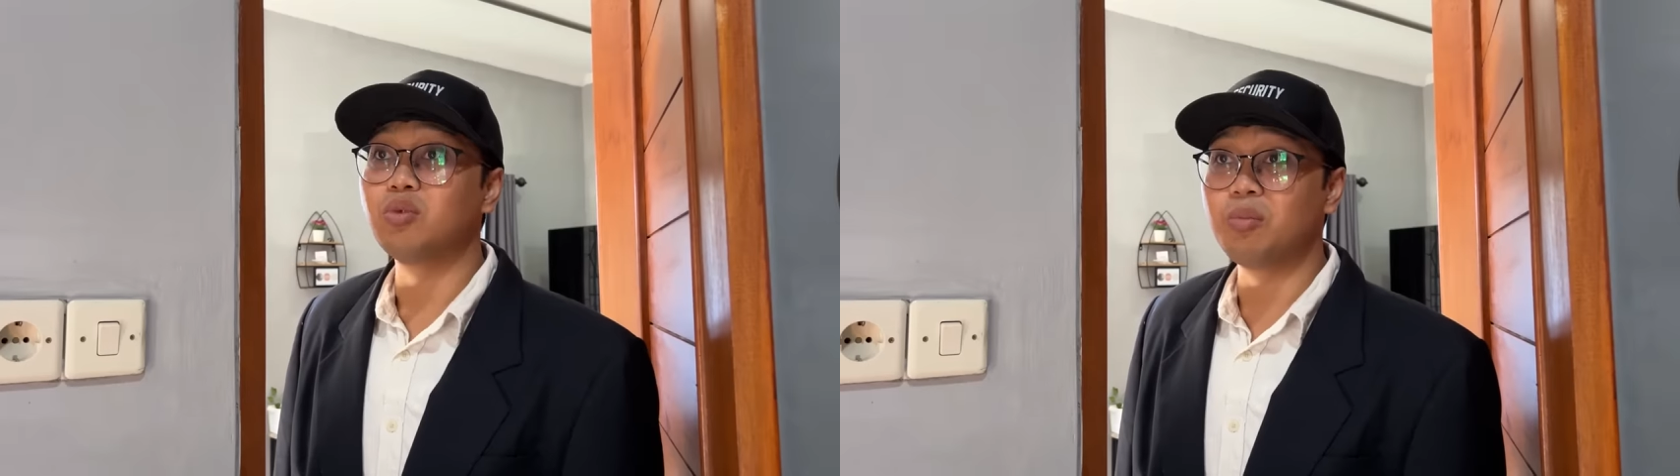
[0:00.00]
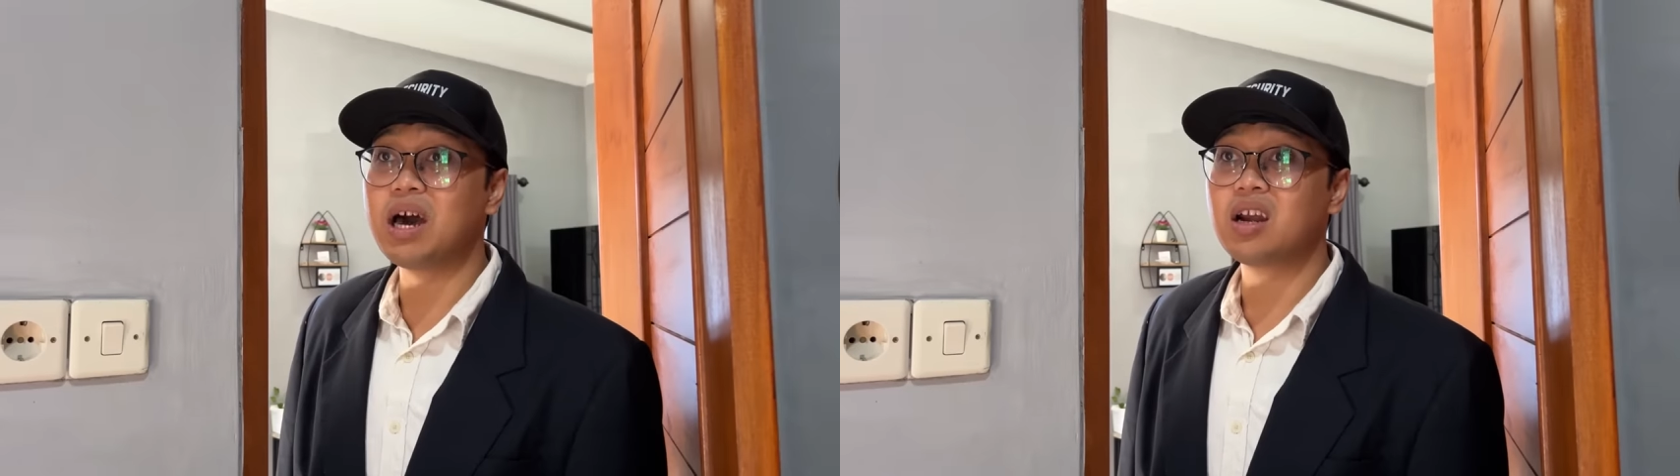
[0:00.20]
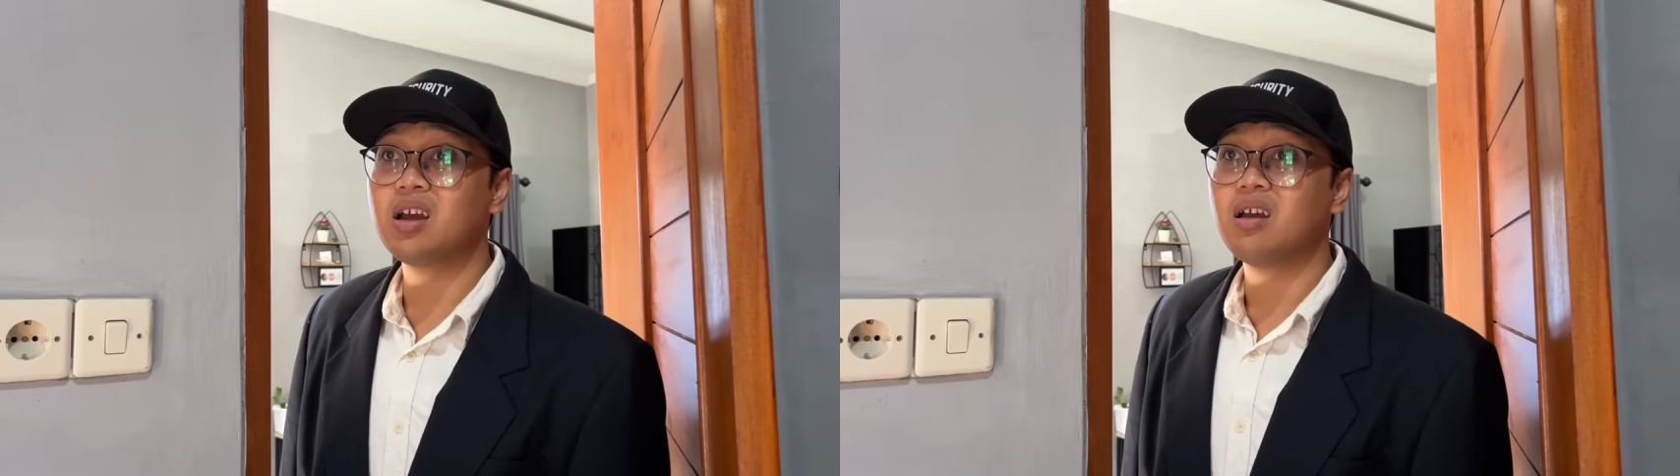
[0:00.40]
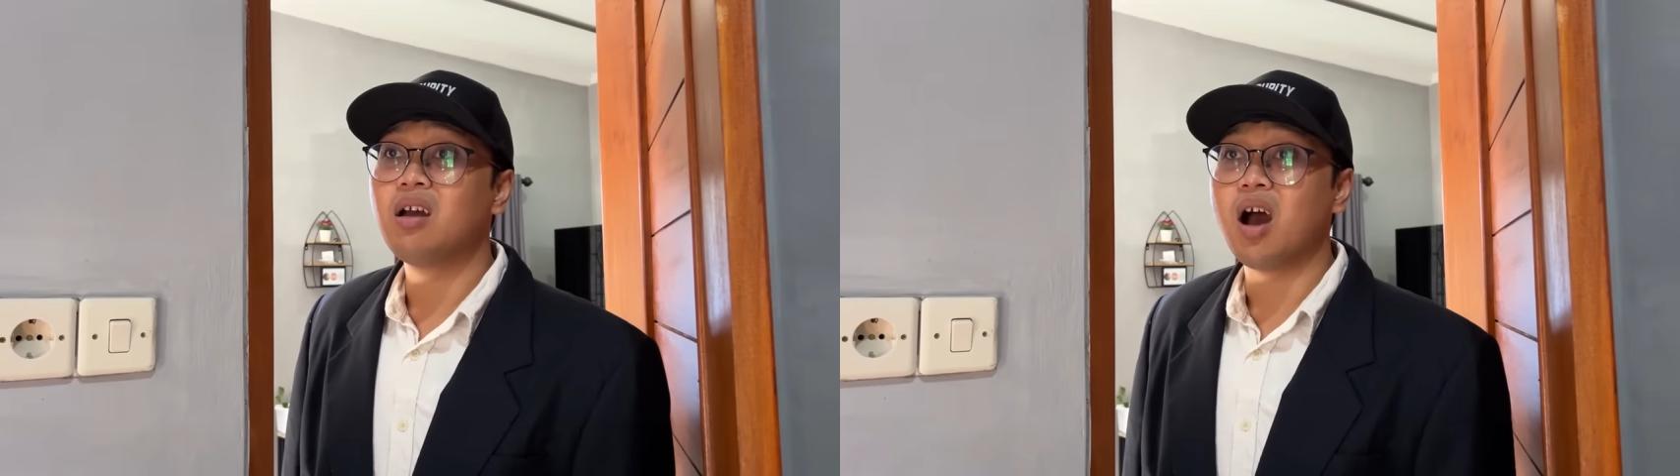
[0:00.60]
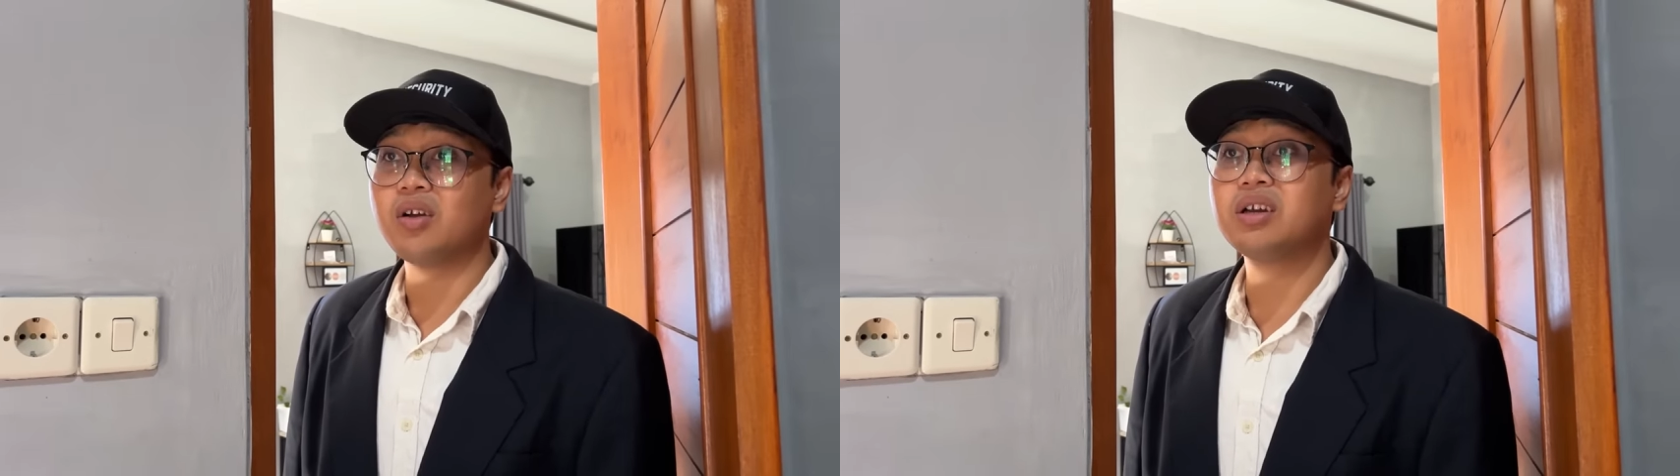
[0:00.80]
Bu Mar,
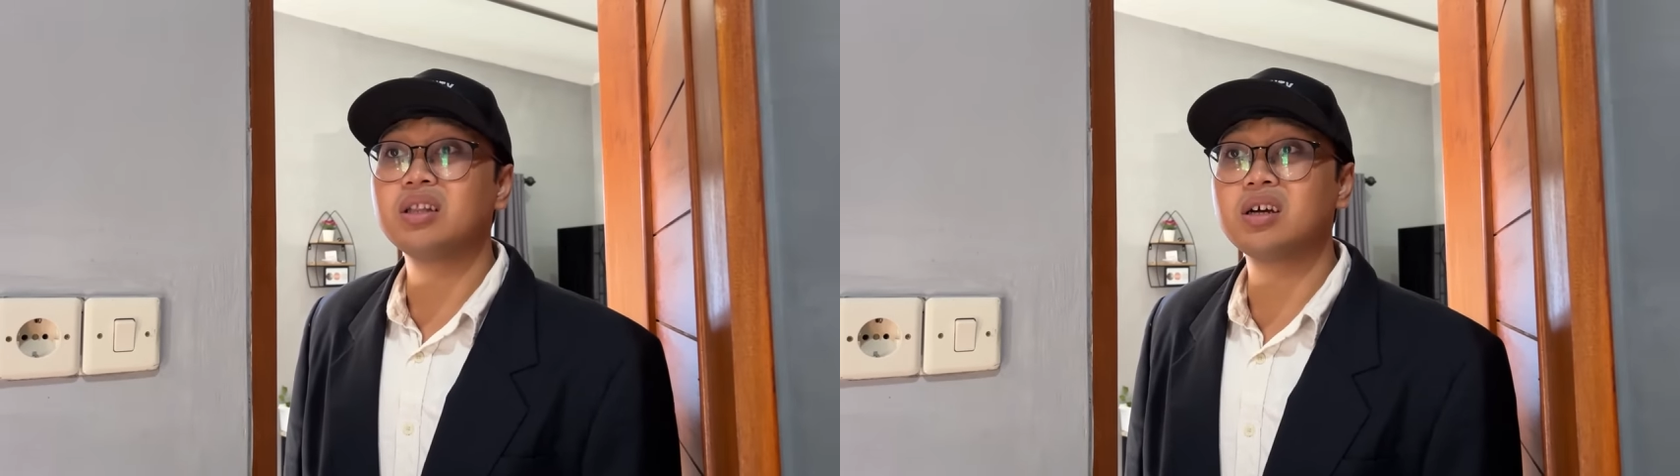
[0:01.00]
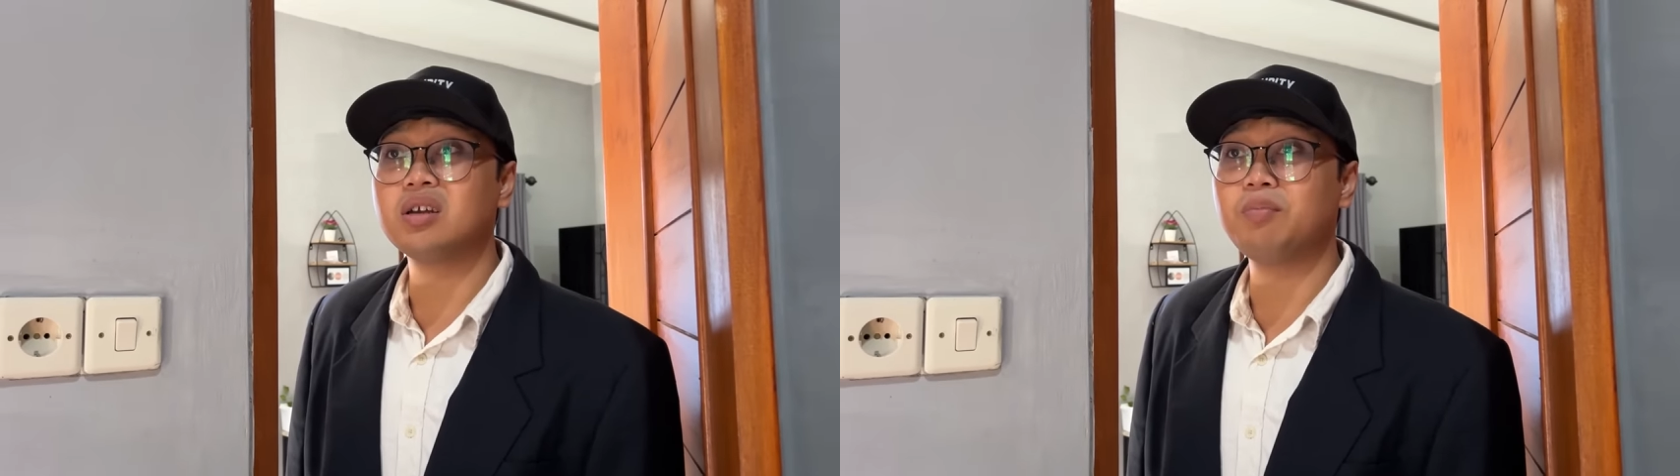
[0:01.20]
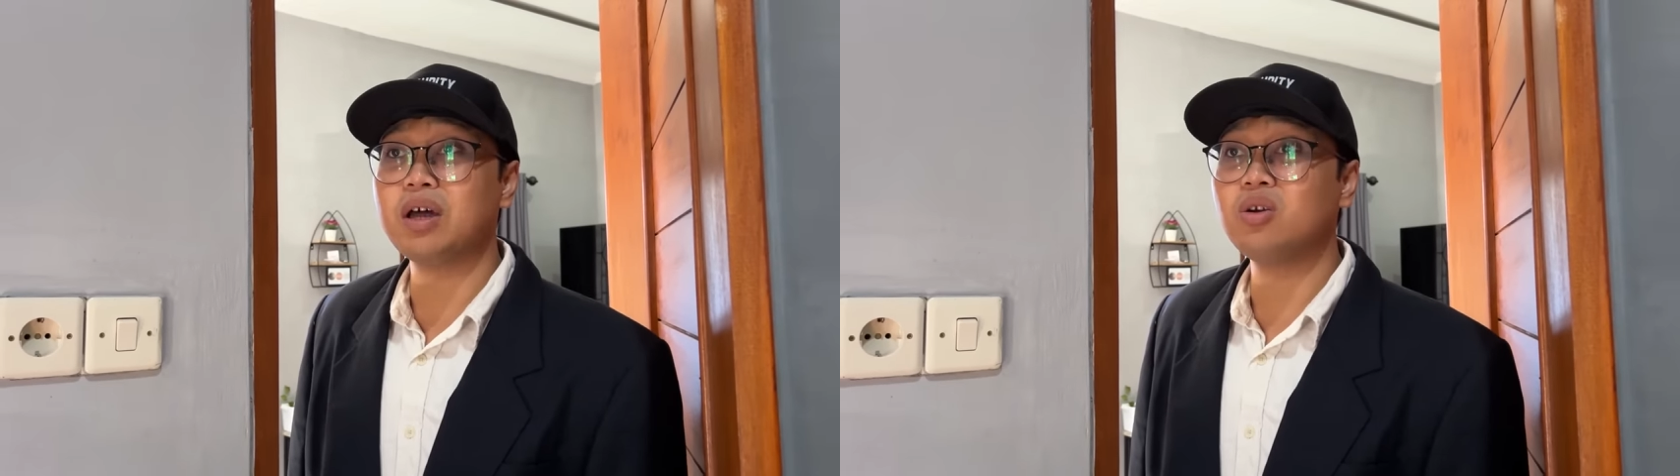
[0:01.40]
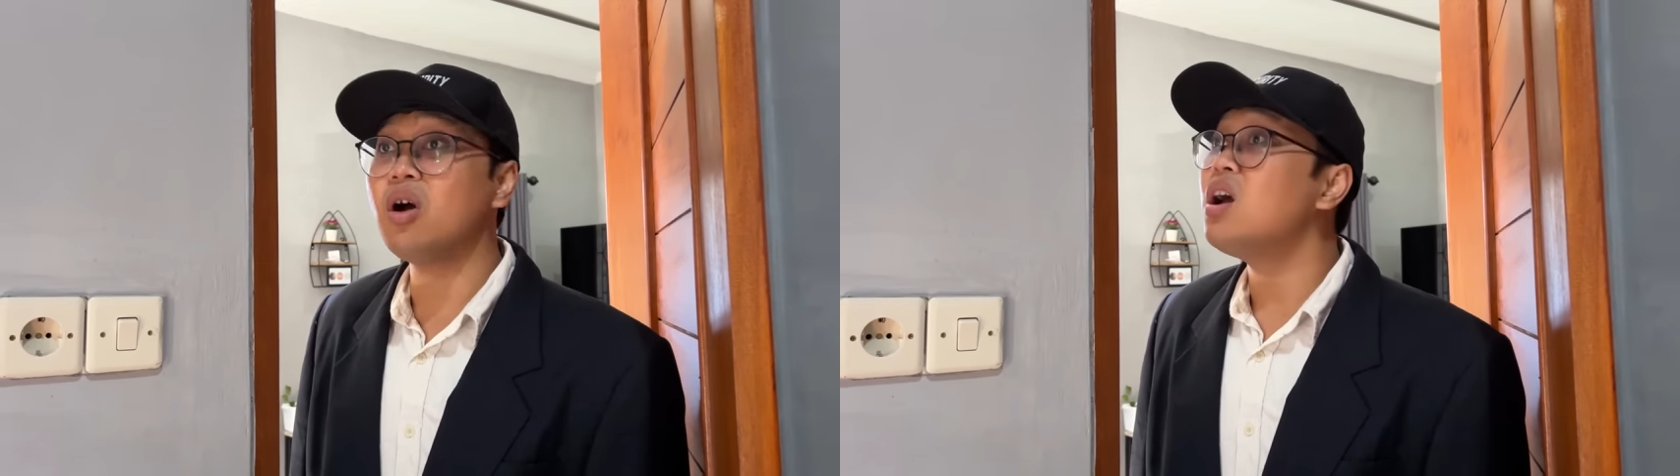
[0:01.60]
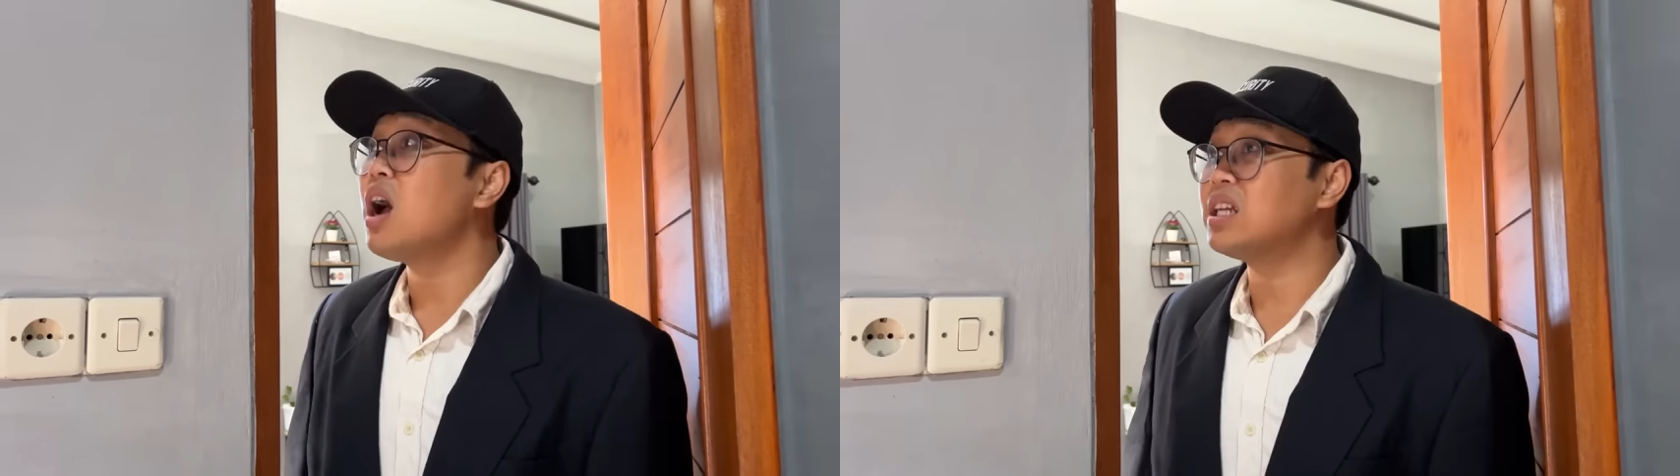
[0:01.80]
ayo kita ke depan
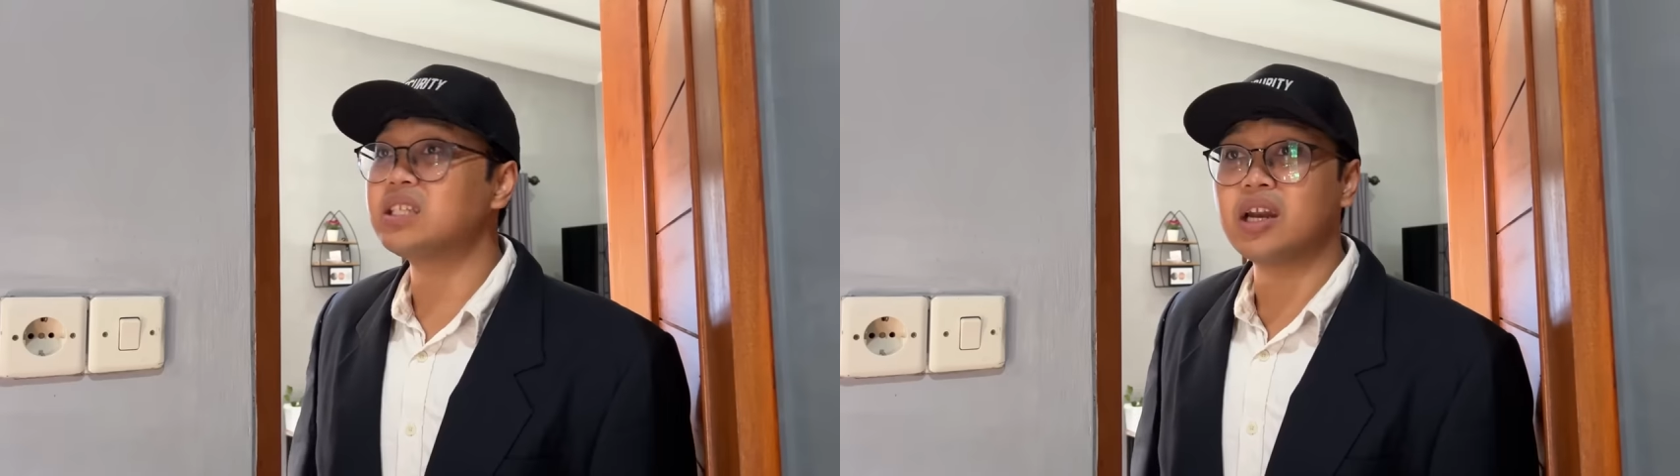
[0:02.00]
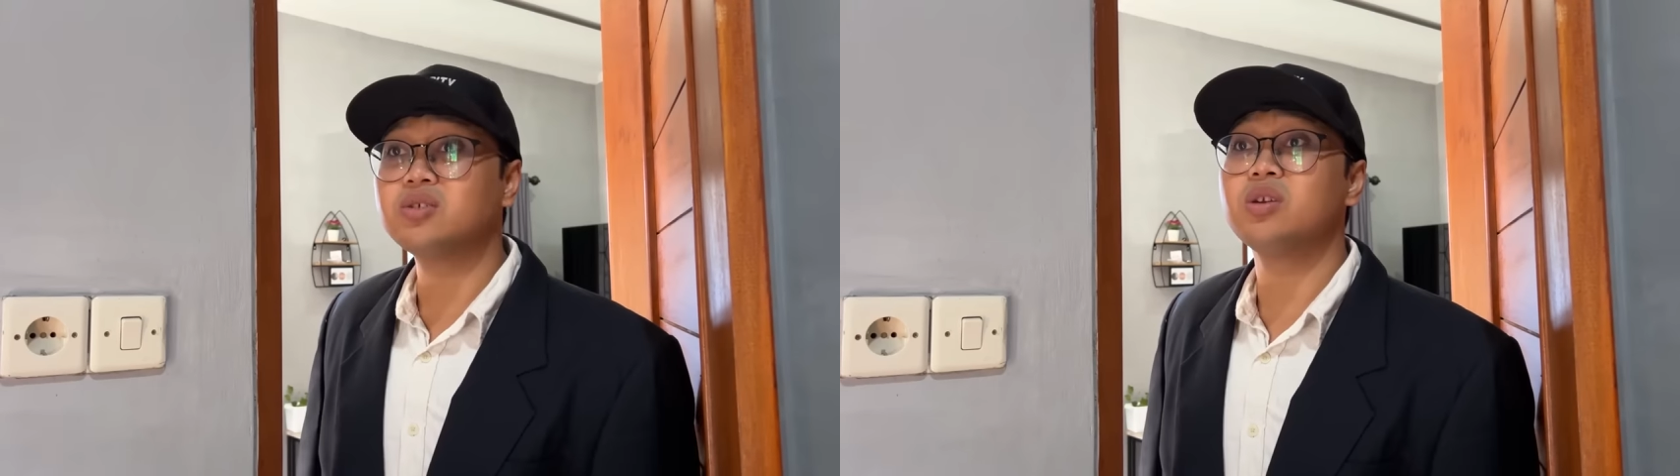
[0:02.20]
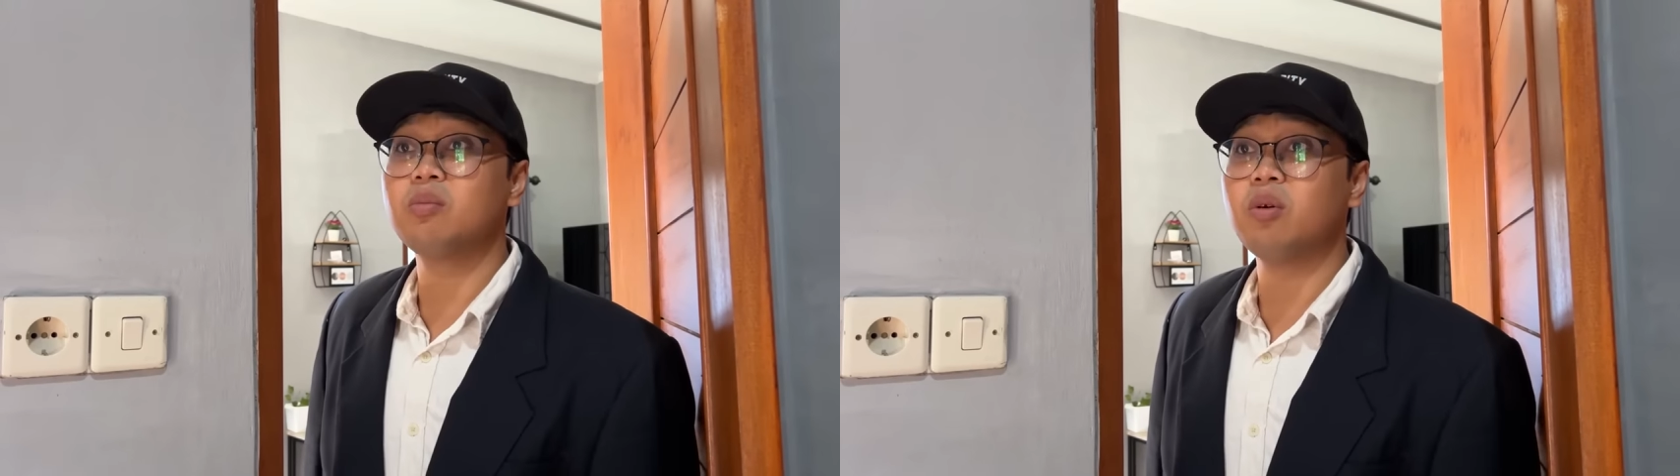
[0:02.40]
yuk. Acaranya sudah